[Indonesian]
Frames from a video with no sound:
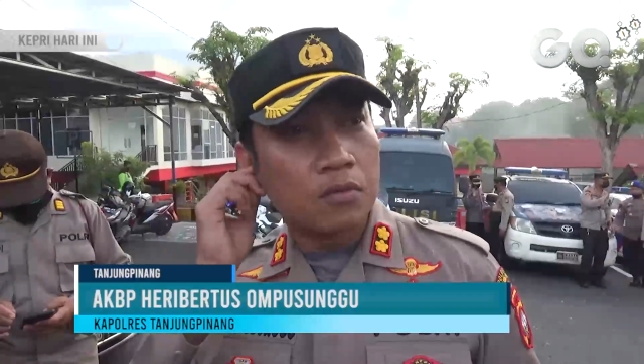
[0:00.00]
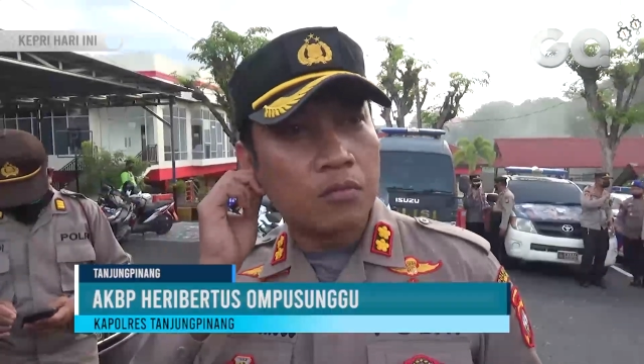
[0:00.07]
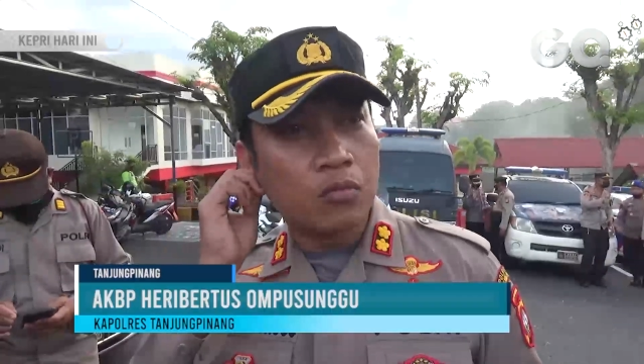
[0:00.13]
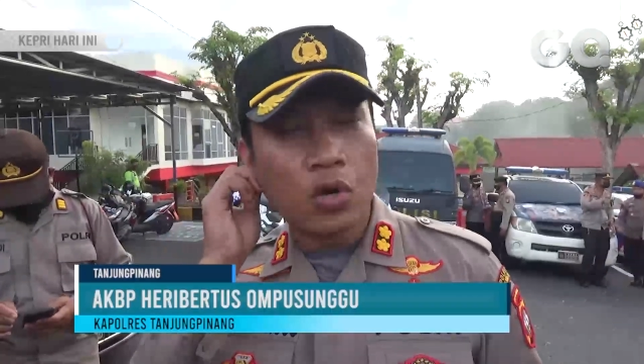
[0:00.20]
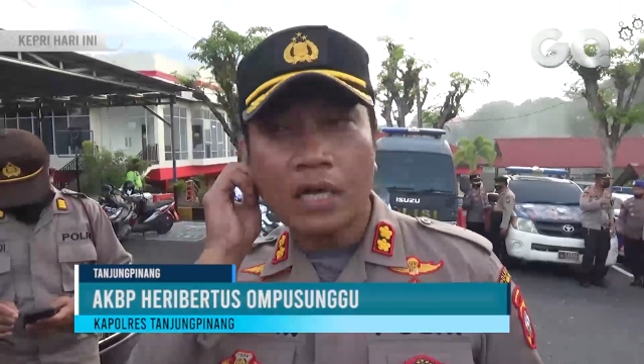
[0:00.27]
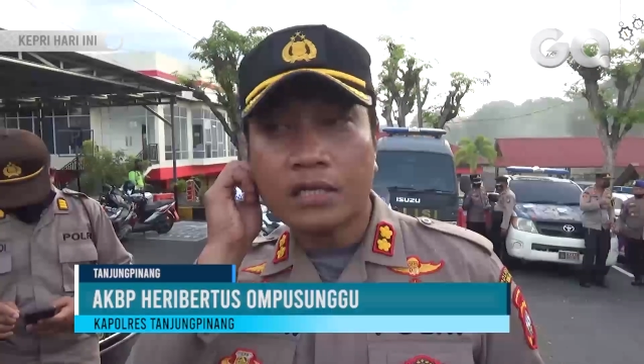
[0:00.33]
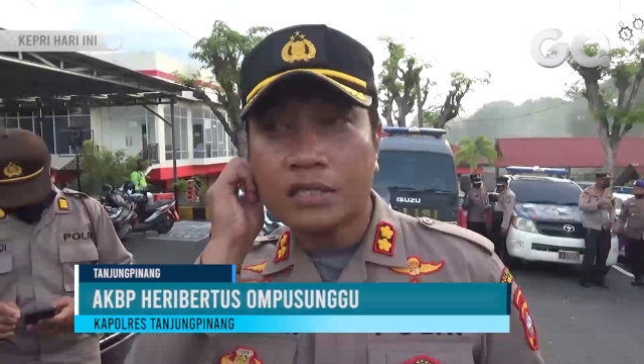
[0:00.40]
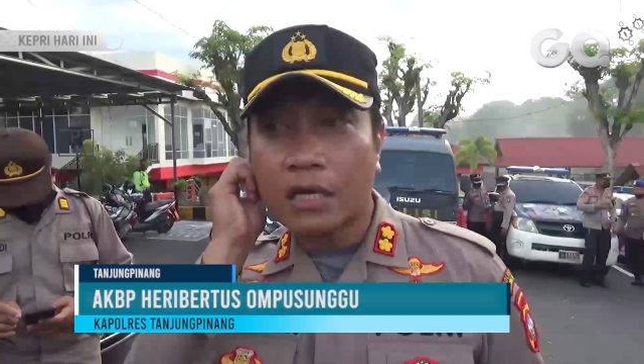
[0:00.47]

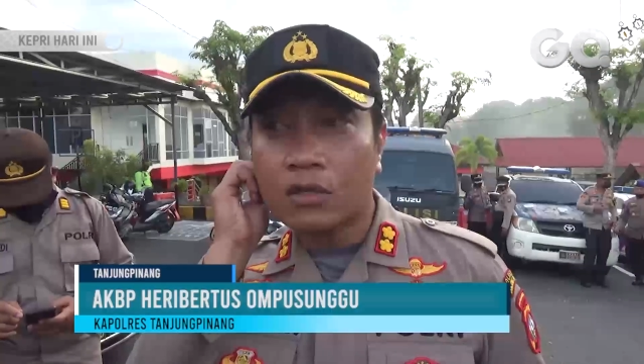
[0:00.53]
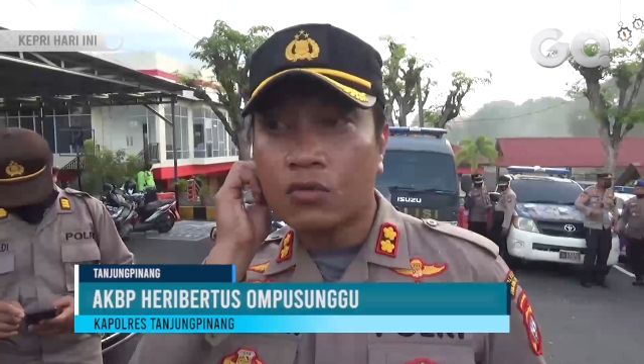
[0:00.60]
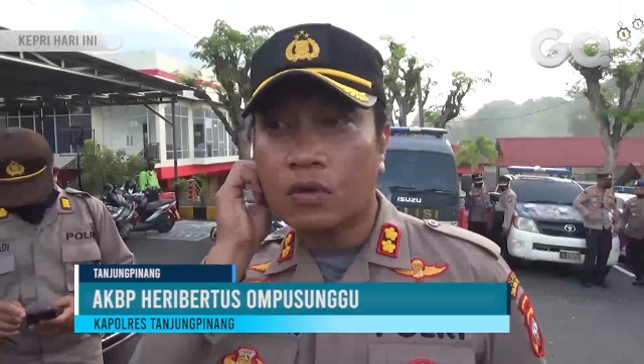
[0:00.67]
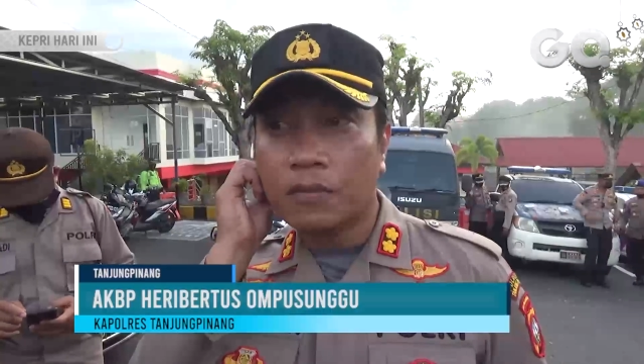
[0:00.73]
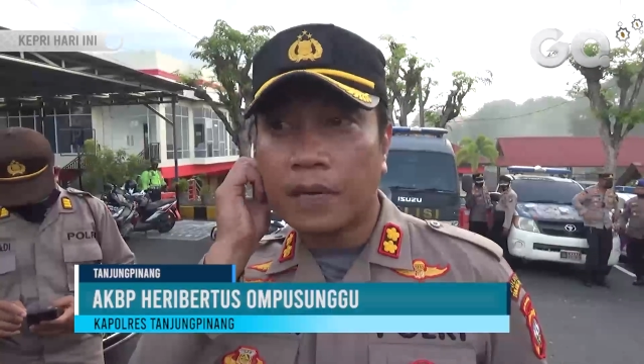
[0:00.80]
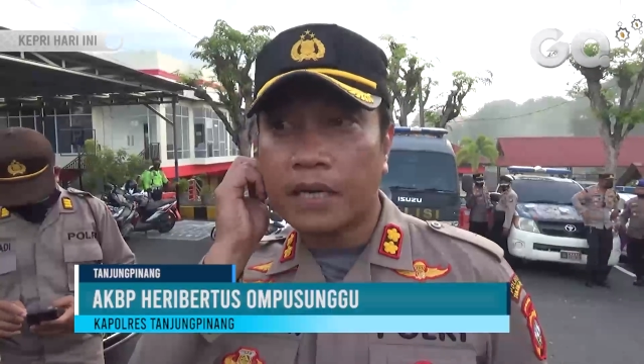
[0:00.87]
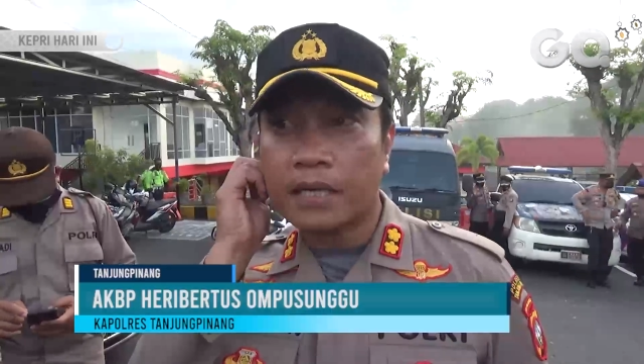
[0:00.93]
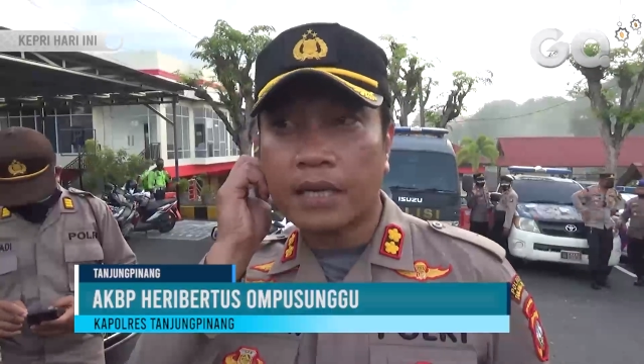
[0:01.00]
bulan satu
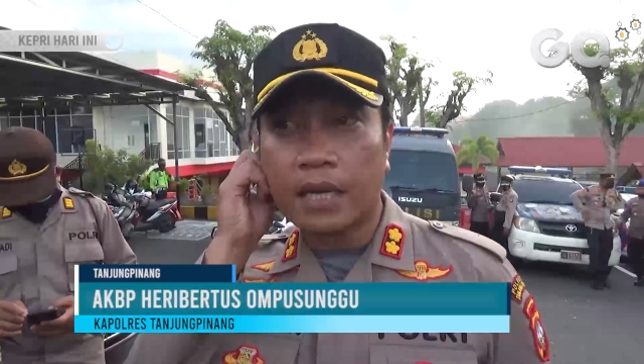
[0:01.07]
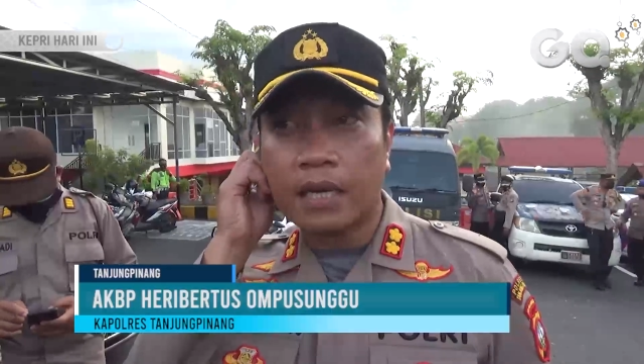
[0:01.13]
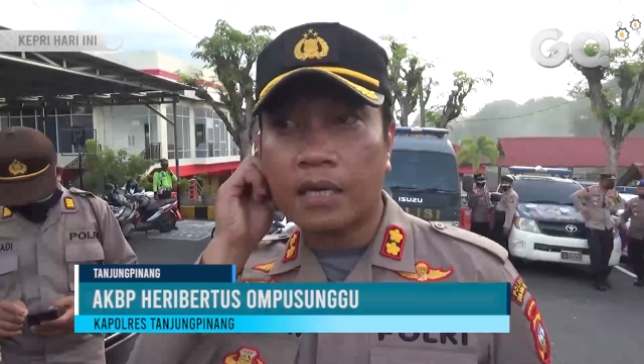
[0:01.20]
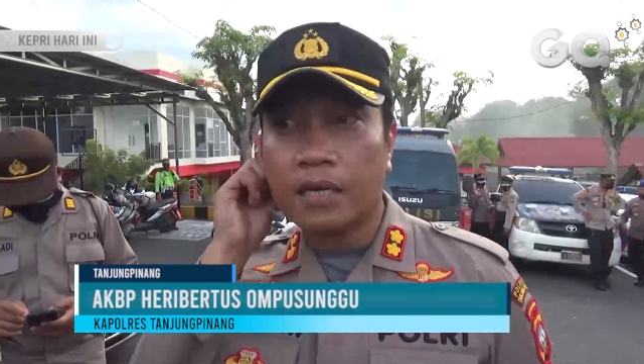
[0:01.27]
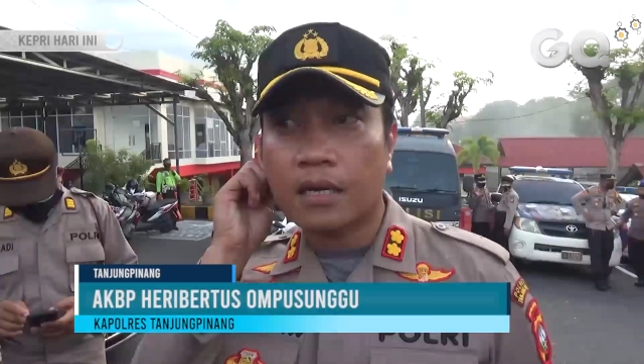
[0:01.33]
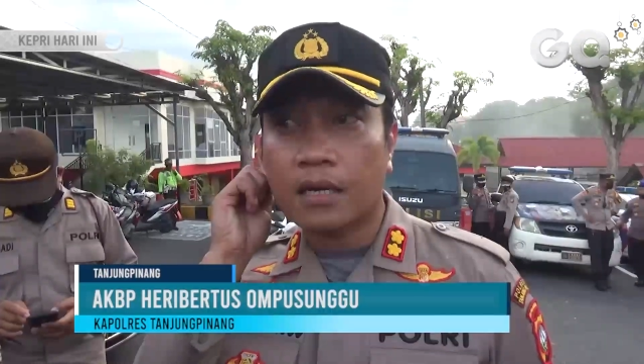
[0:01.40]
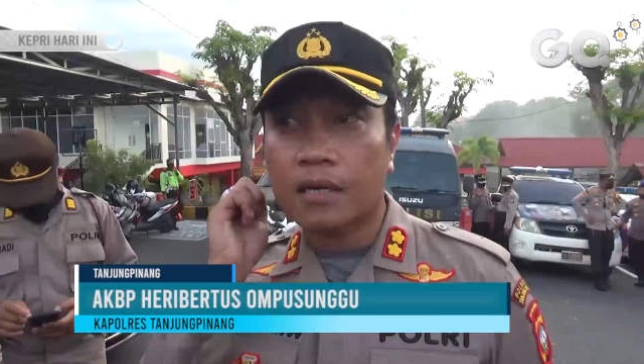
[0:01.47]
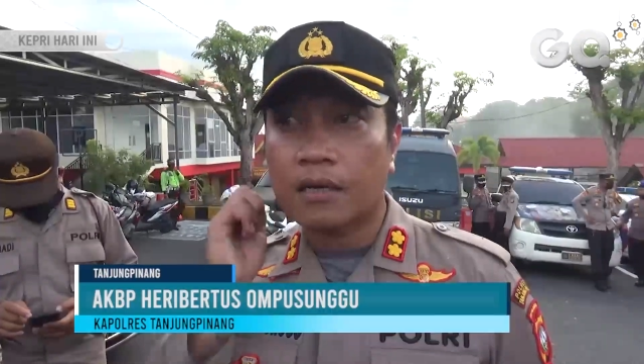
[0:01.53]
kemarin ya,
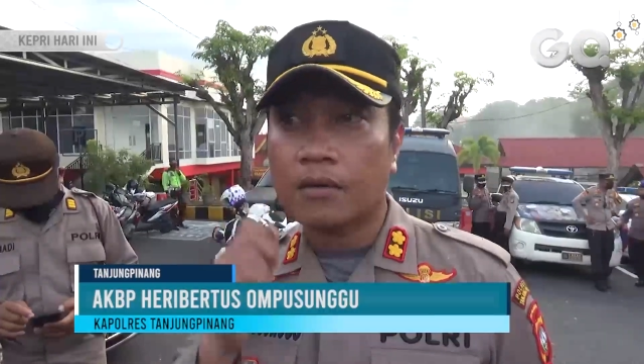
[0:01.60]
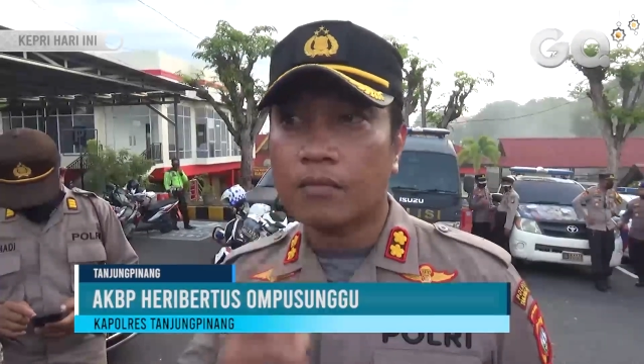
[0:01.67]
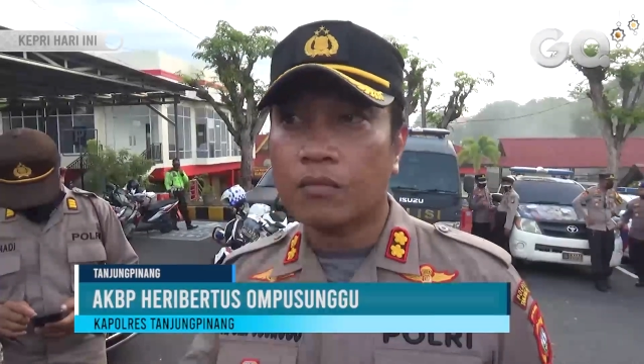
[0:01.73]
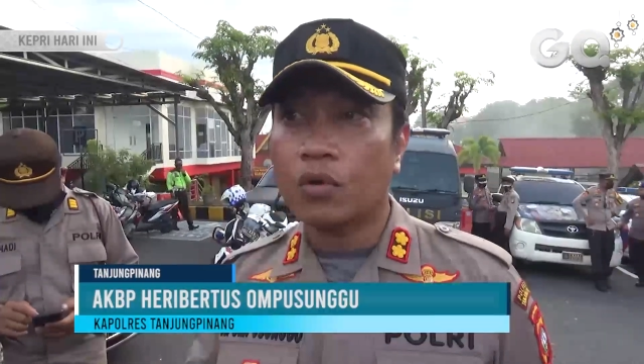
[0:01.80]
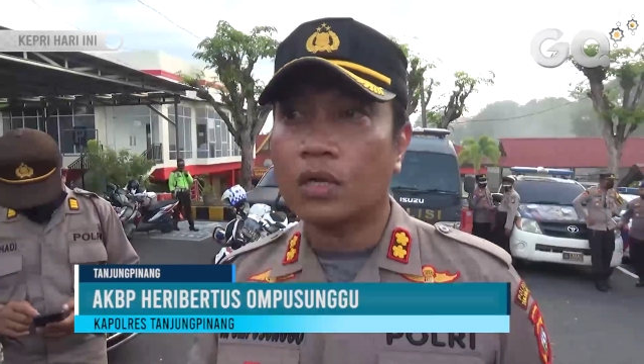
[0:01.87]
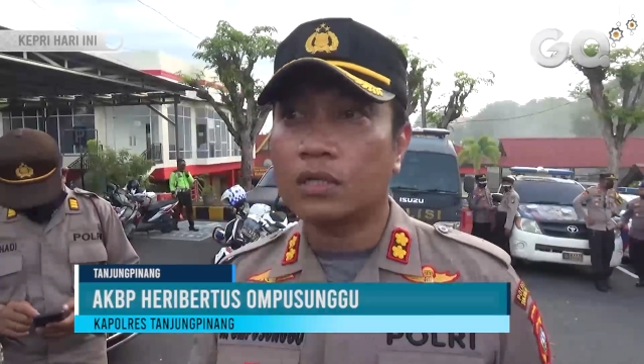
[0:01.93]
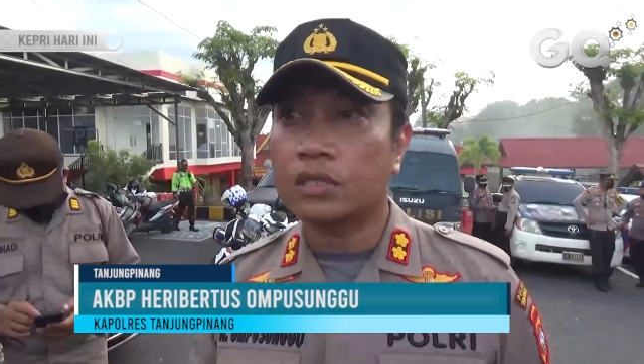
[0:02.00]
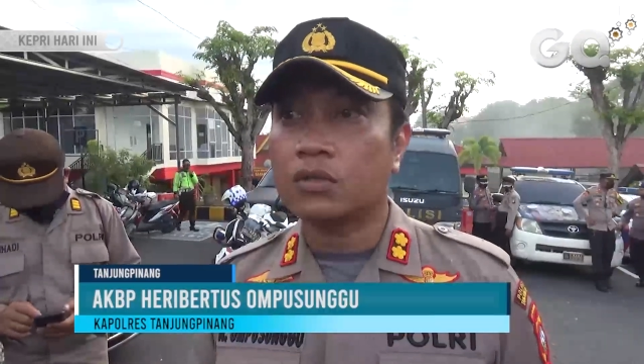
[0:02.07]
mm-hmm.
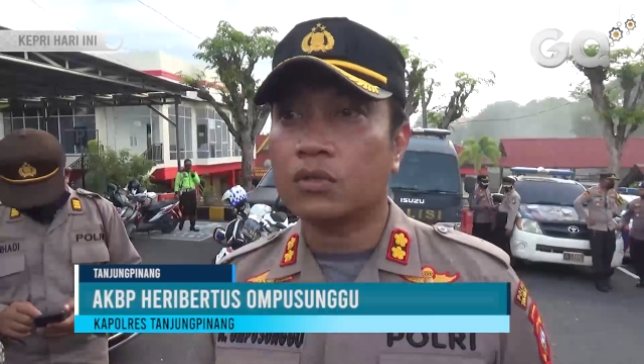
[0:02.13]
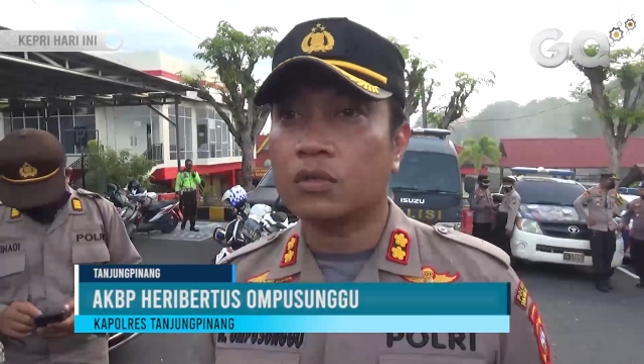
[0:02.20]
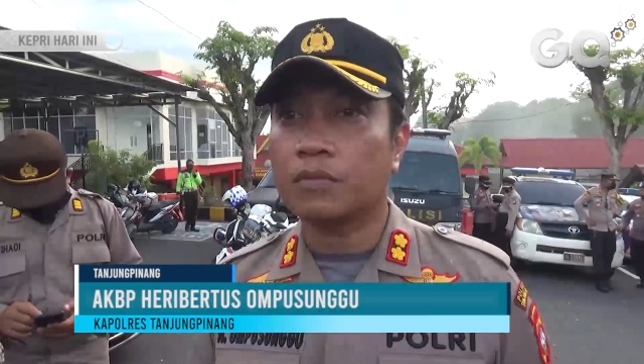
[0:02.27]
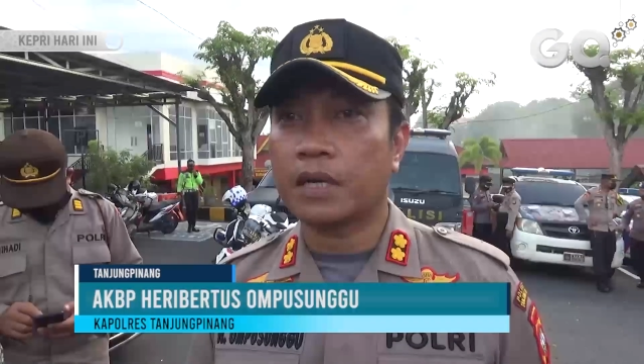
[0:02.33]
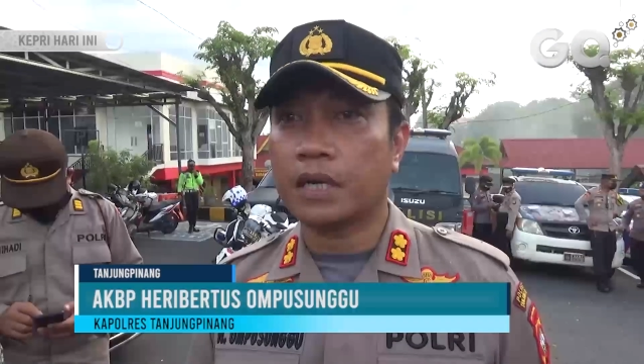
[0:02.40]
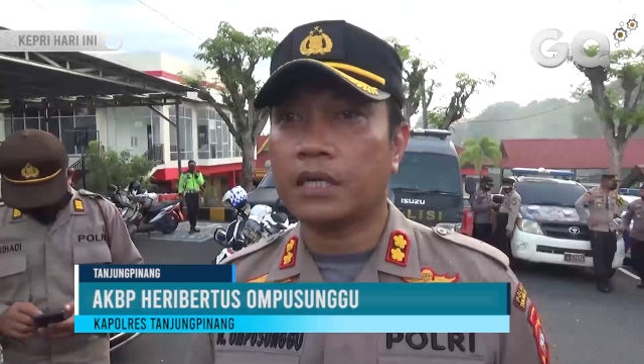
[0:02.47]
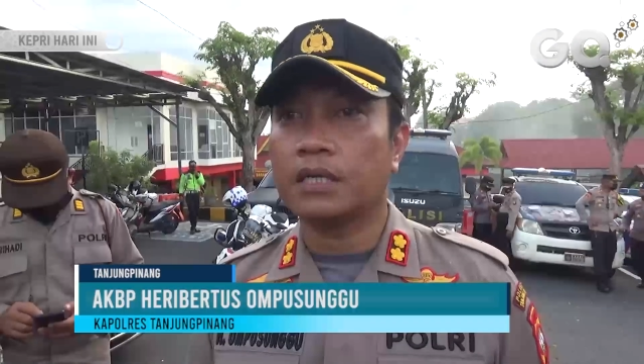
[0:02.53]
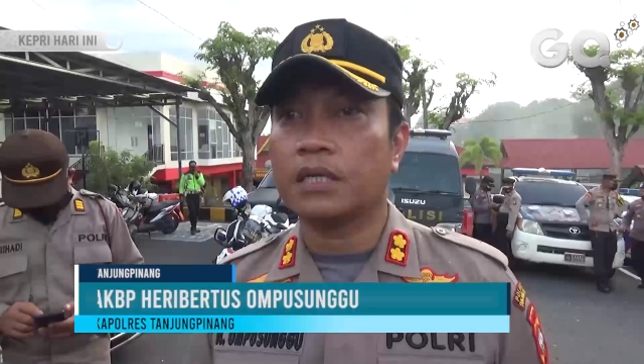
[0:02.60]
bulan satu
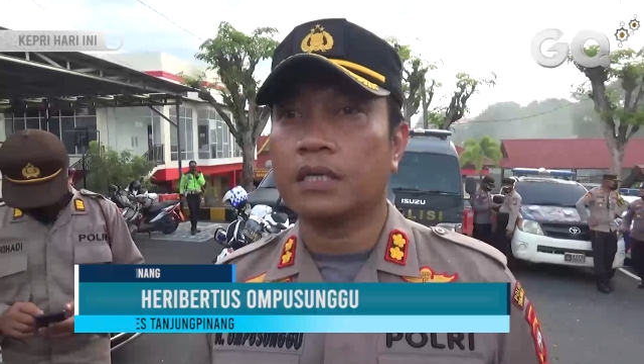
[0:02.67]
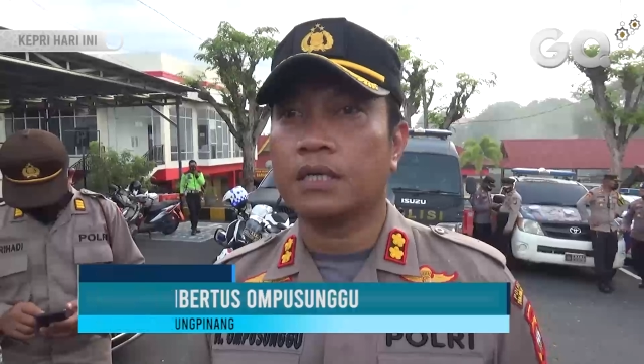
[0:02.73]
kemarin.